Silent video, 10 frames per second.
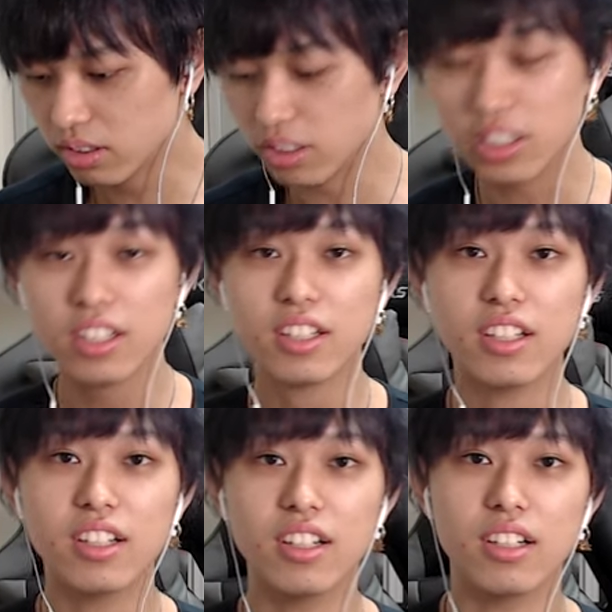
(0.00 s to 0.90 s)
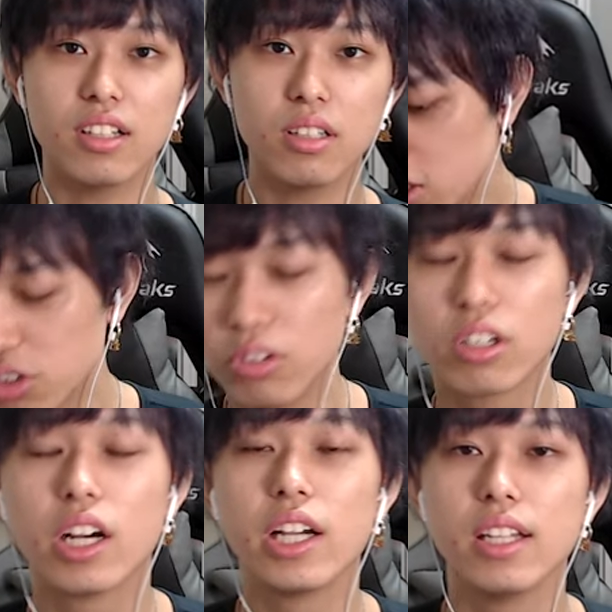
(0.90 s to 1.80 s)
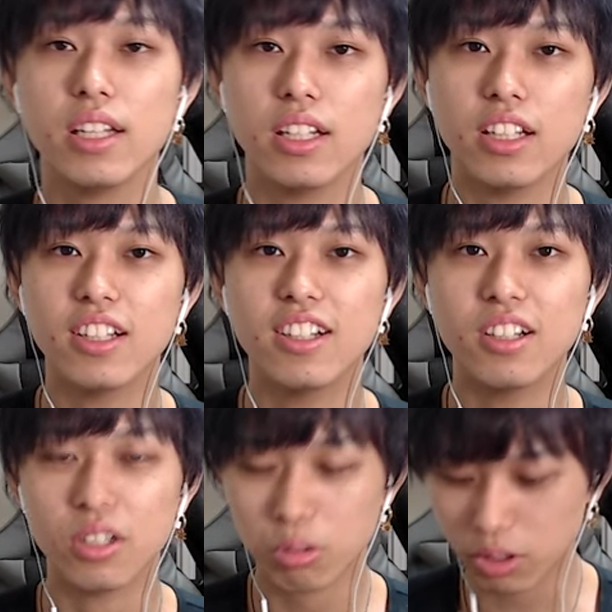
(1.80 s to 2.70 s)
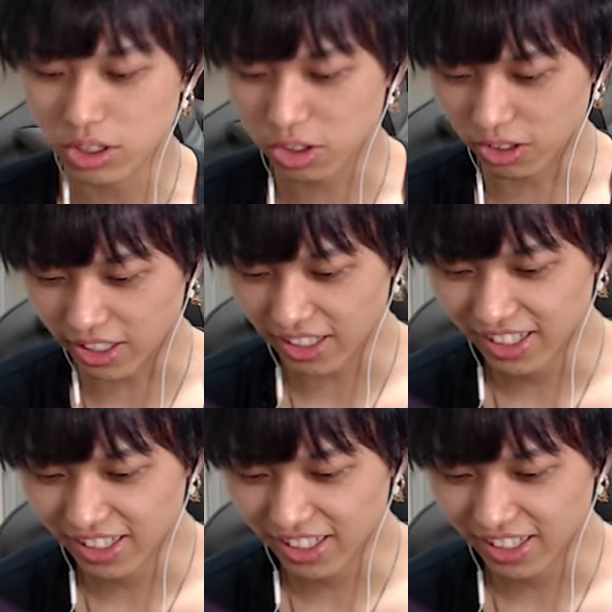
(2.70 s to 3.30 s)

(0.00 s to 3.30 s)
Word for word: えスノーカイ、これっすよね。